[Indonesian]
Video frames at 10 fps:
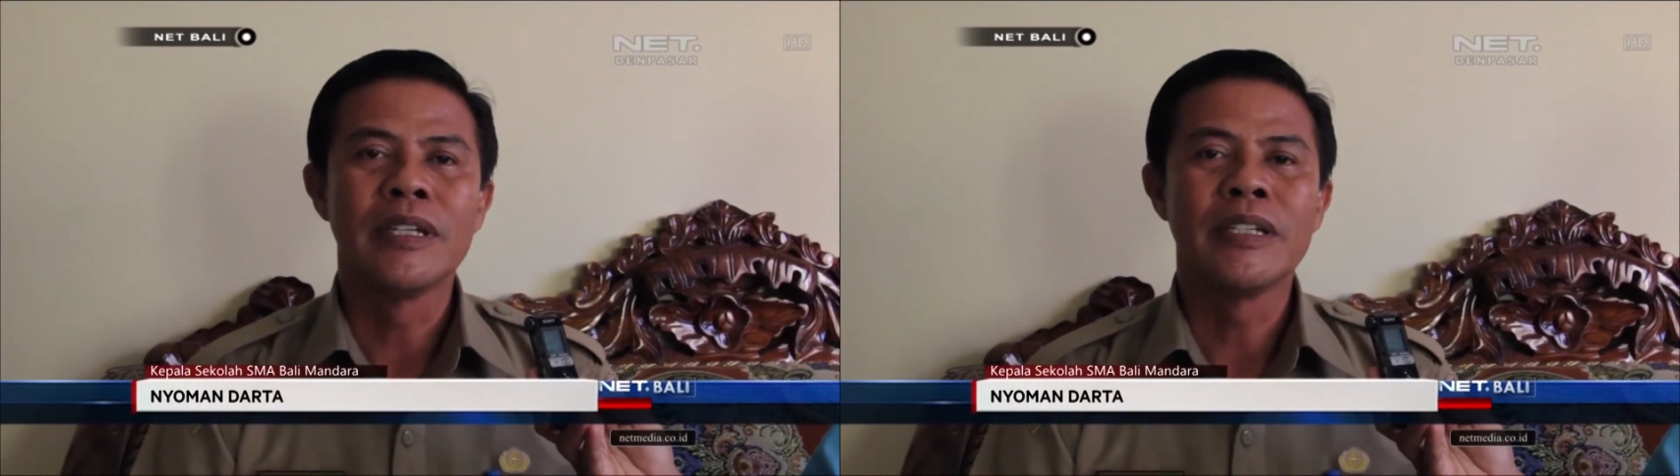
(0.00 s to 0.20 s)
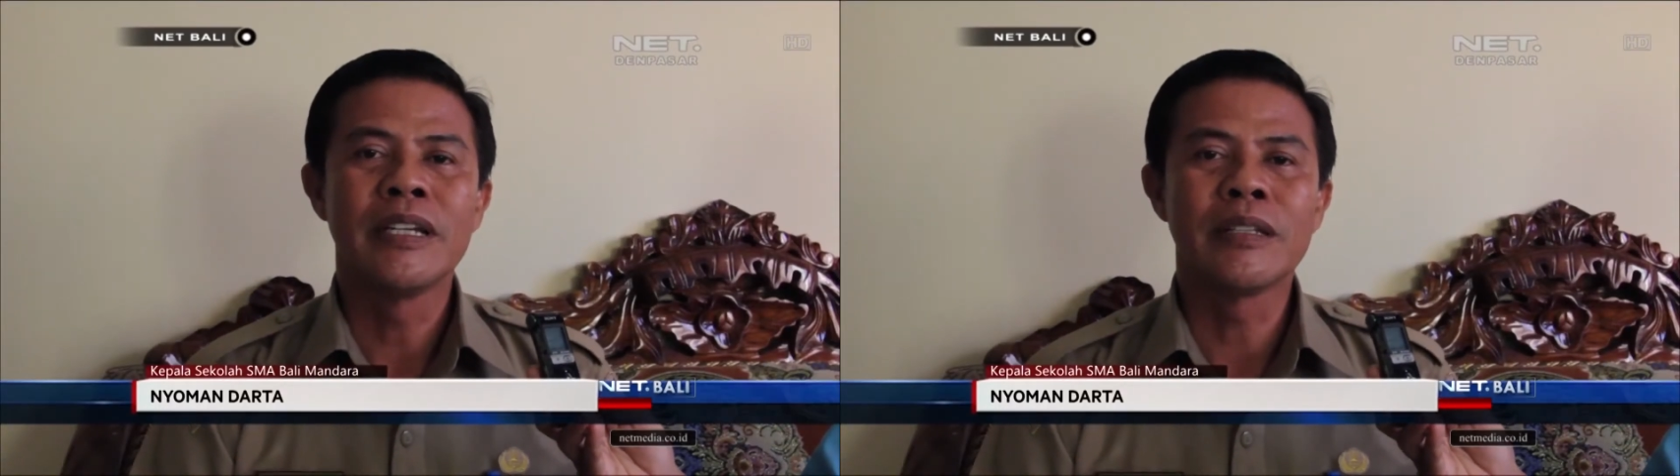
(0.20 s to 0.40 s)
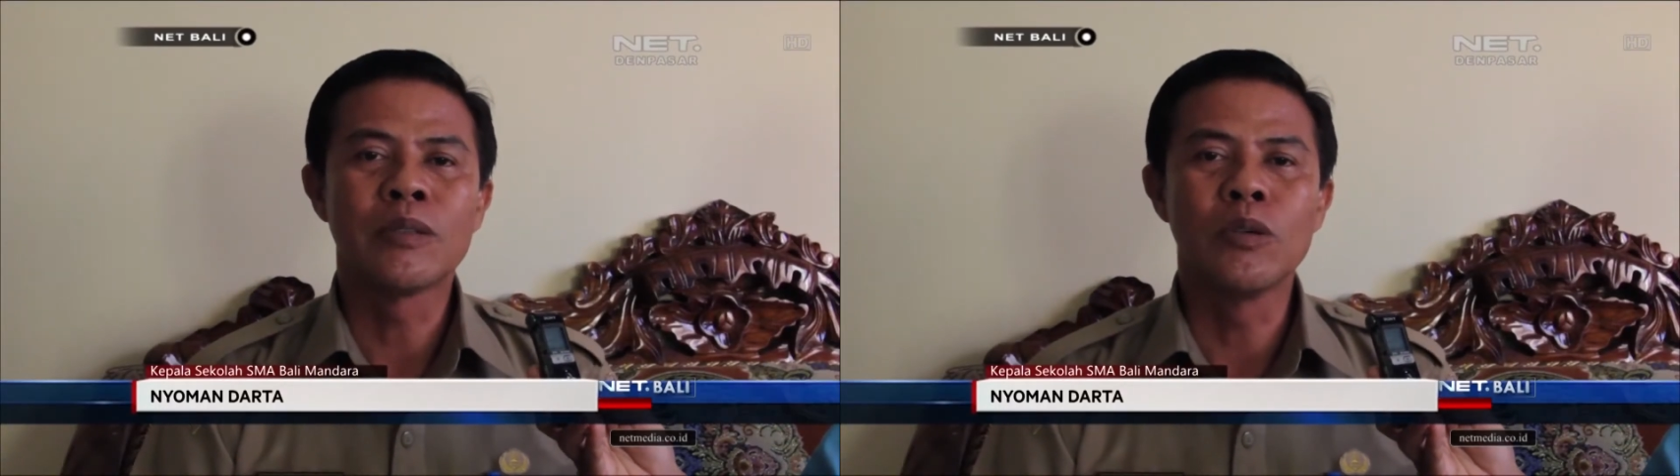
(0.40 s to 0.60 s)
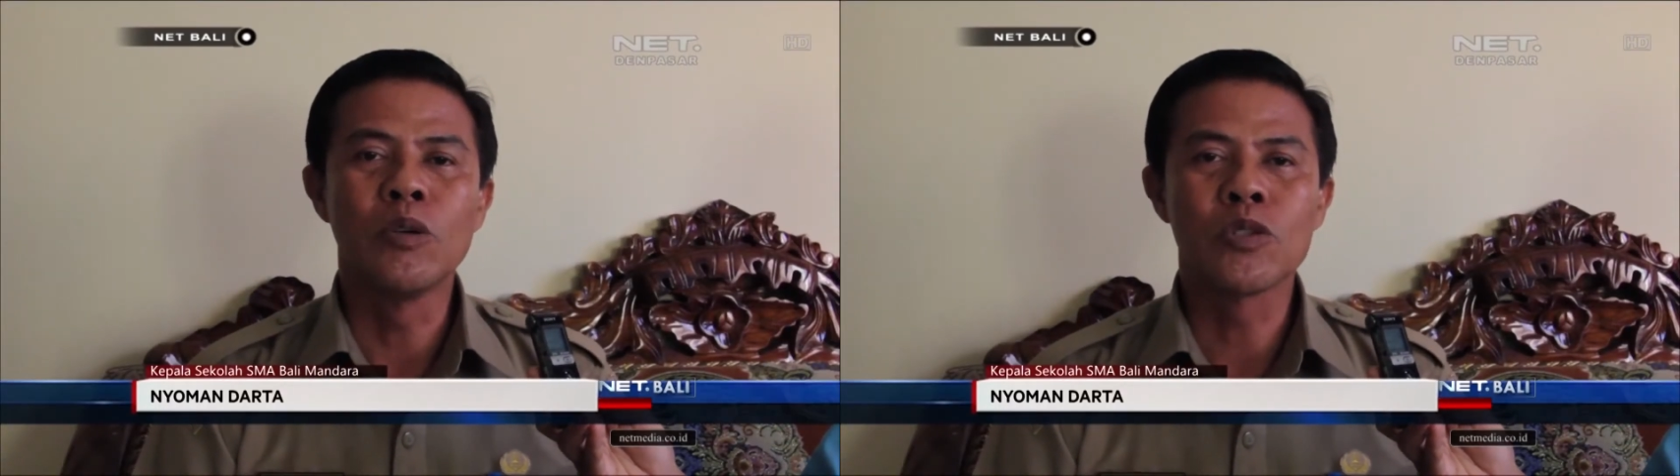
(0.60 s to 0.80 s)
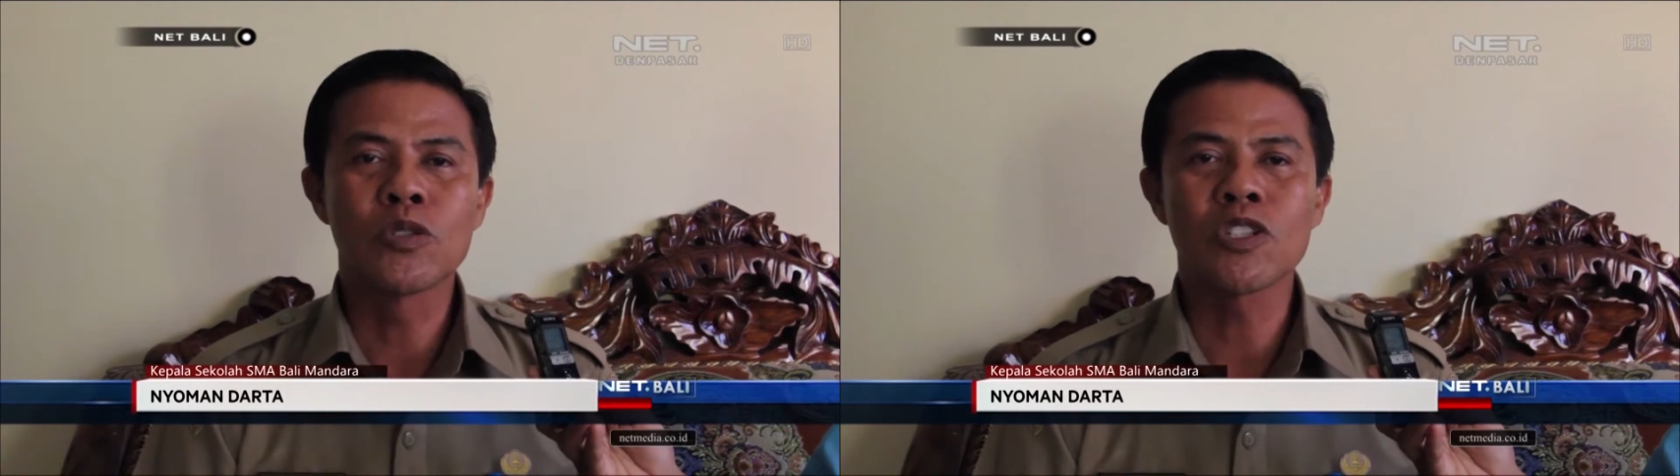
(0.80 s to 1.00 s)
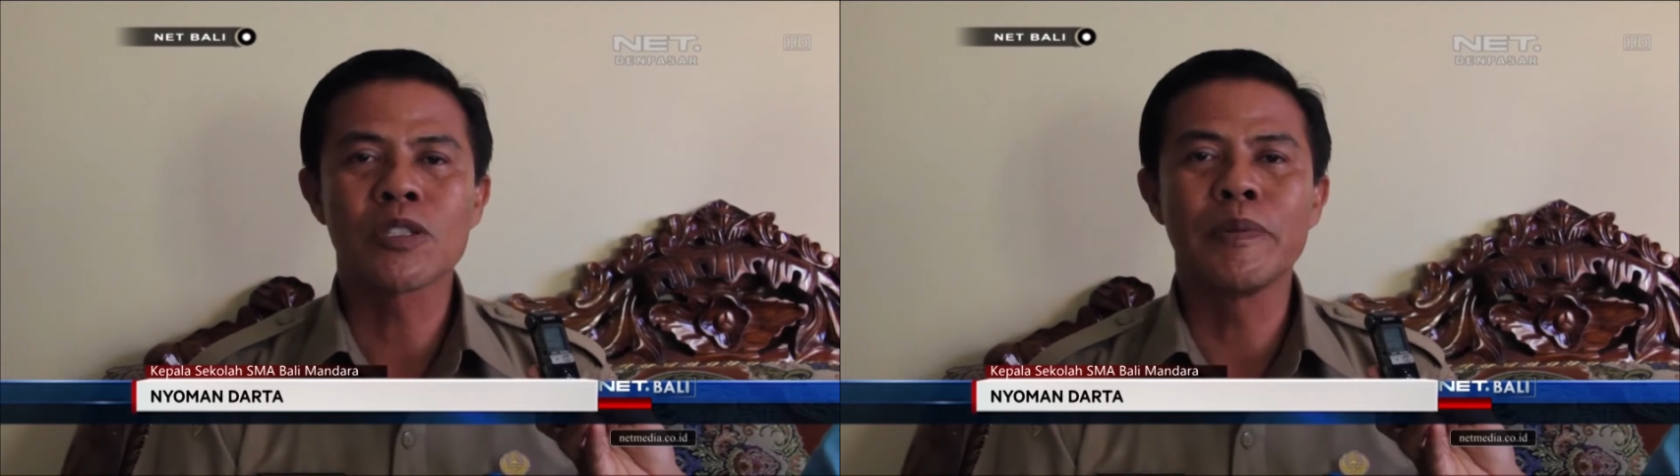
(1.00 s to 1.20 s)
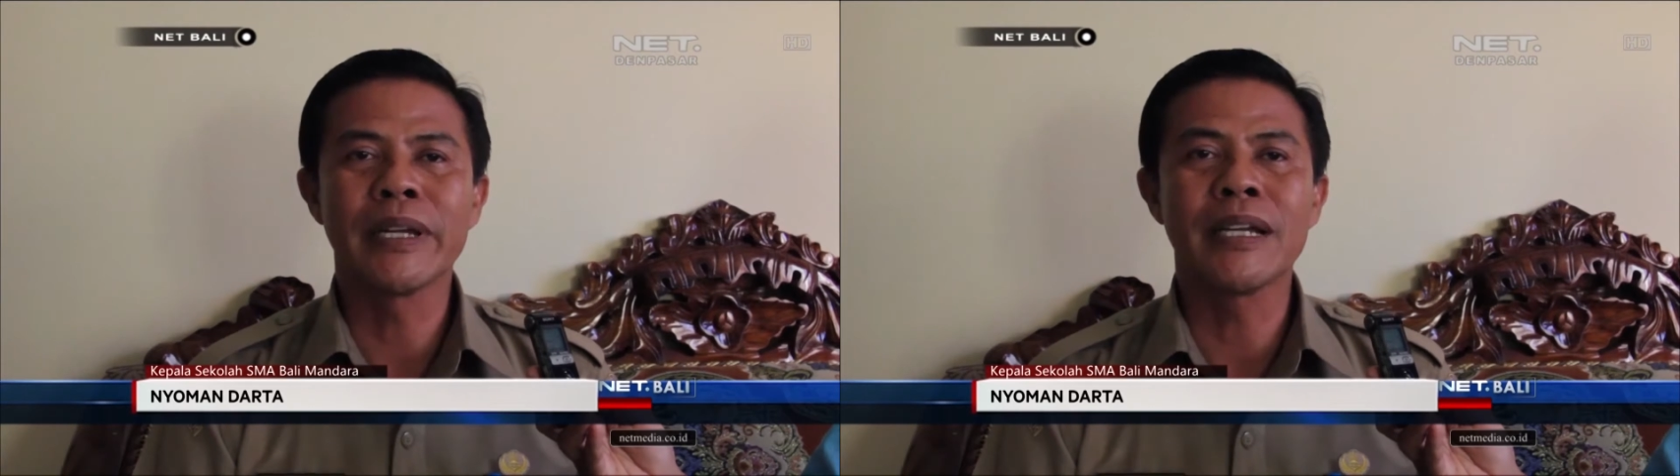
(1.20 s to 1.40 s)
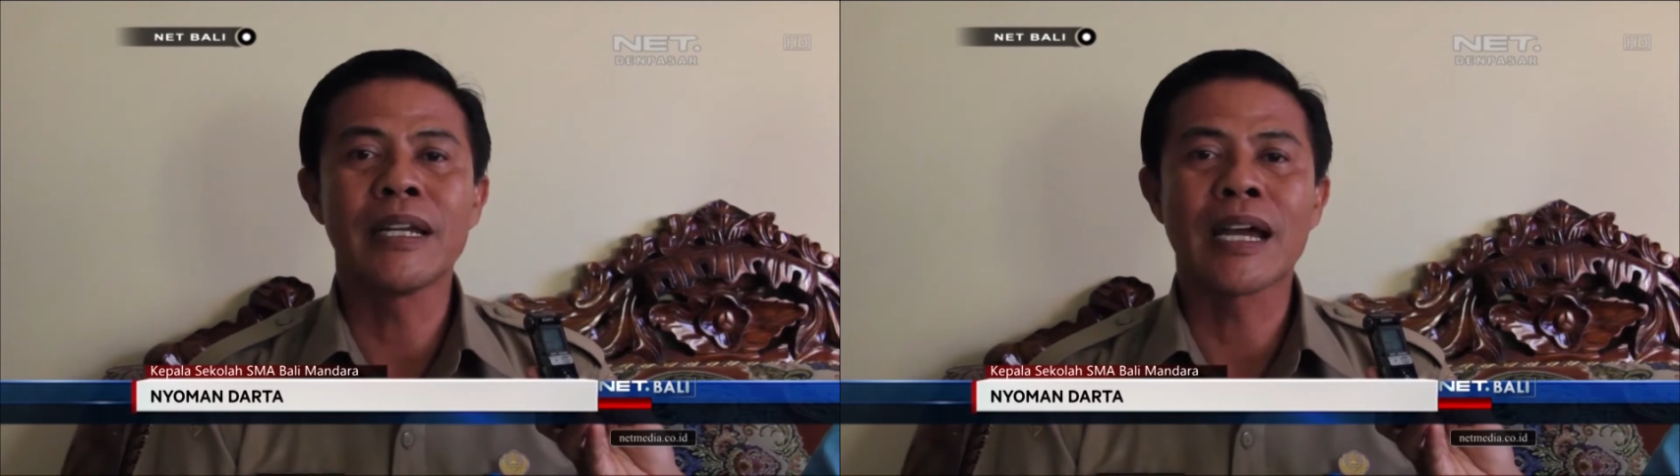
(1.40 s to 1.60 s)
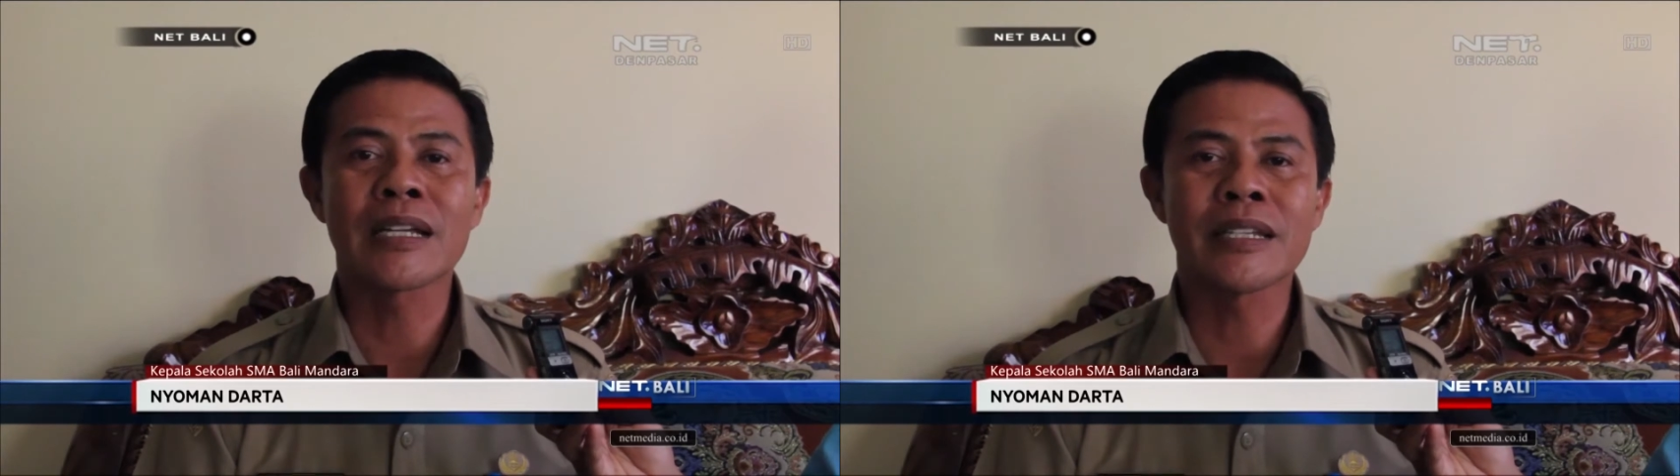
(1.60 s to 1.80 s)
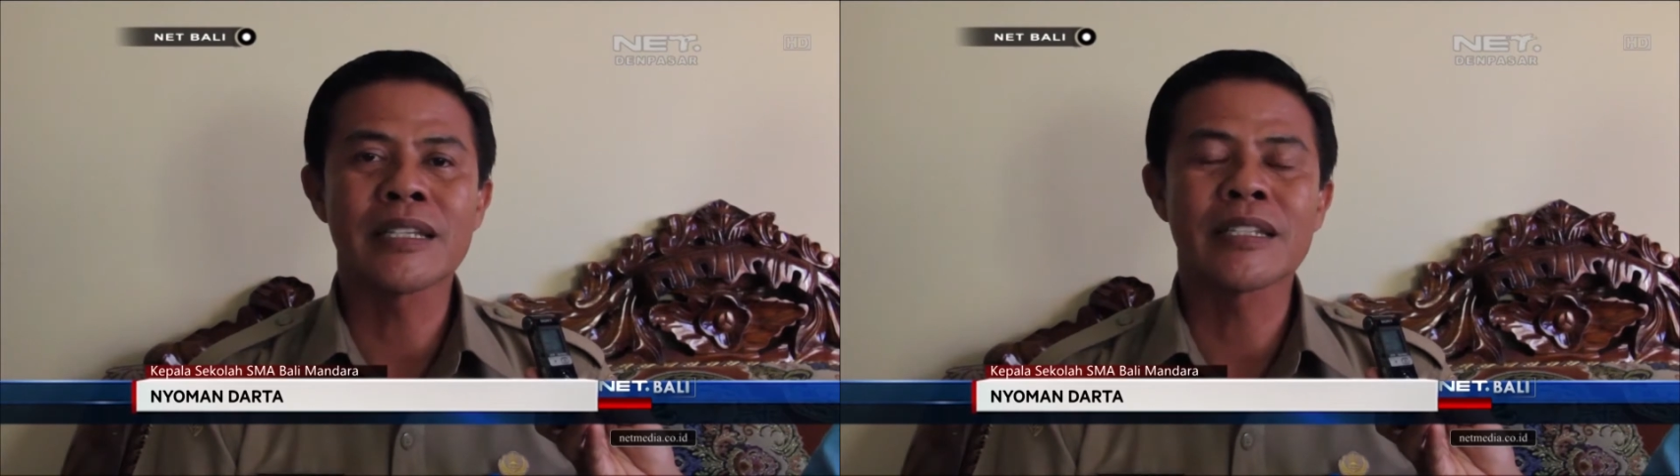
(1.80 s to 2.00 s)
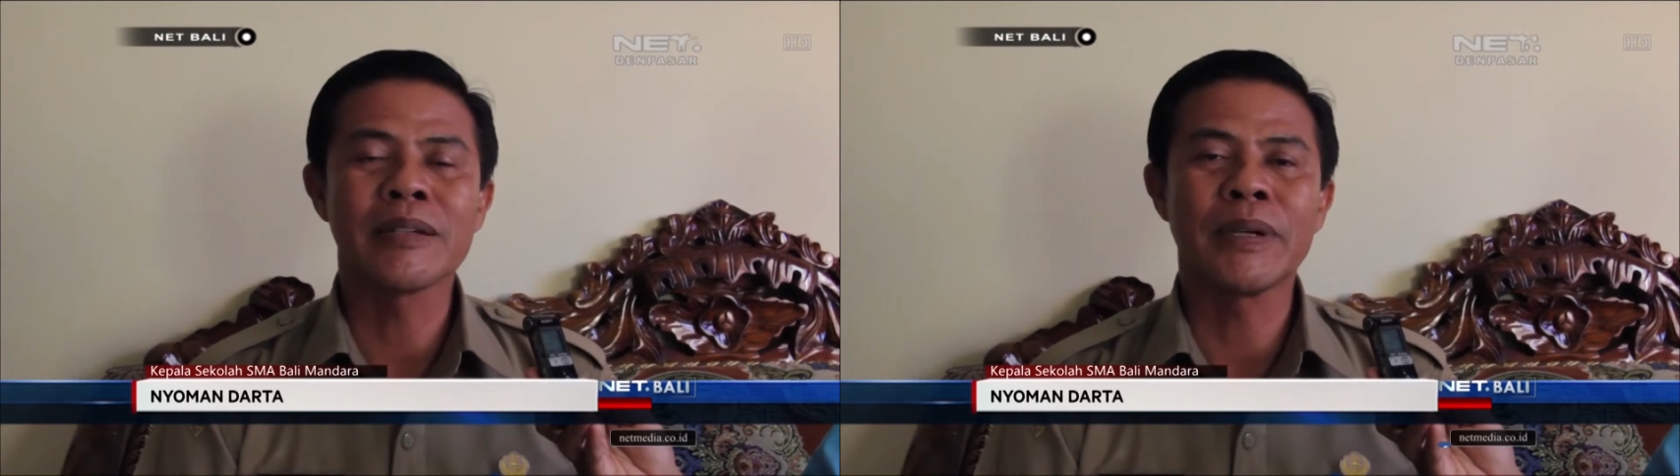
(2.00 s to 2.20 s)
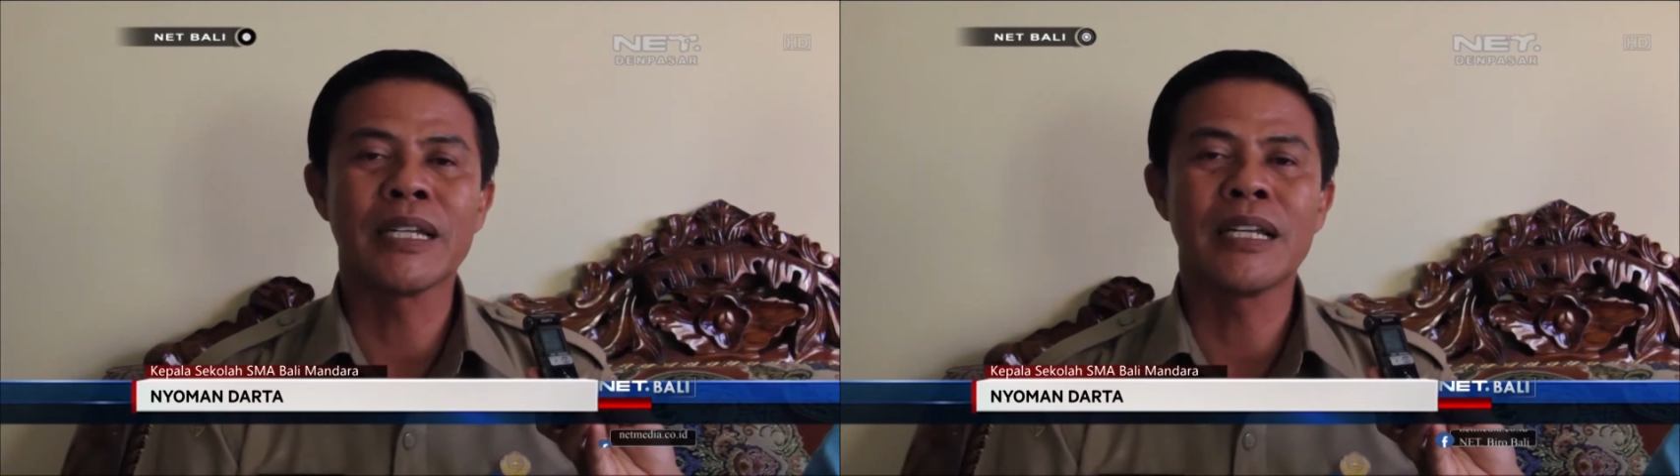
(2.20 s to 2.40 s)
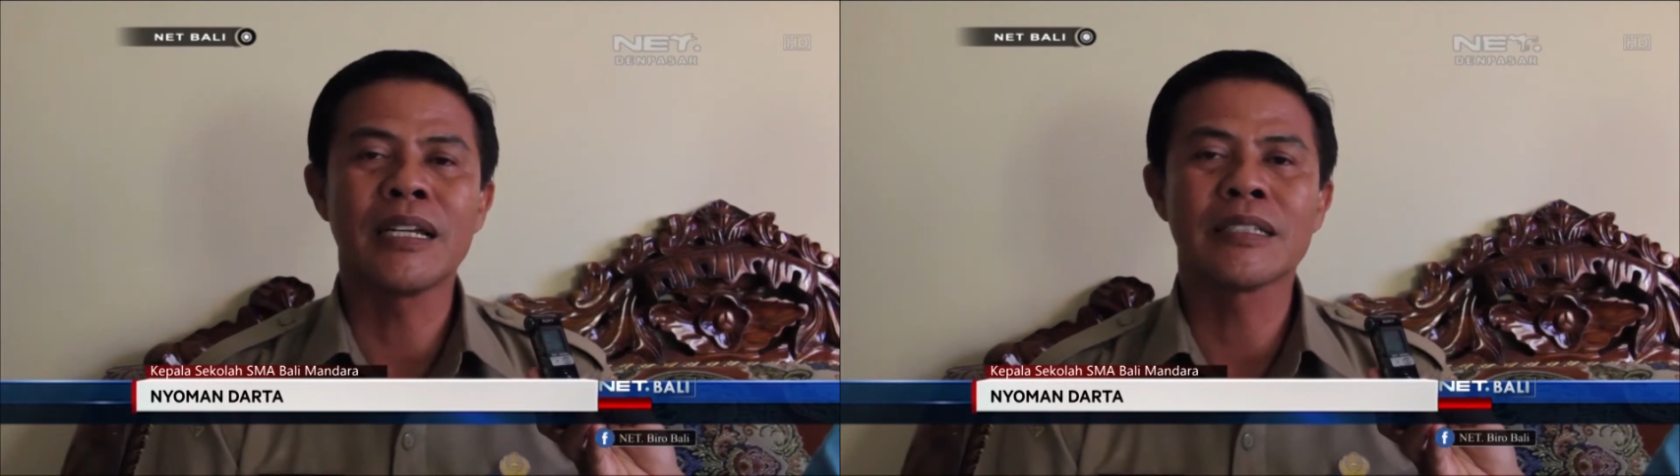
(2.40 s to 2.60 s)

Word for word: yaitu khusus memberikan akses kepada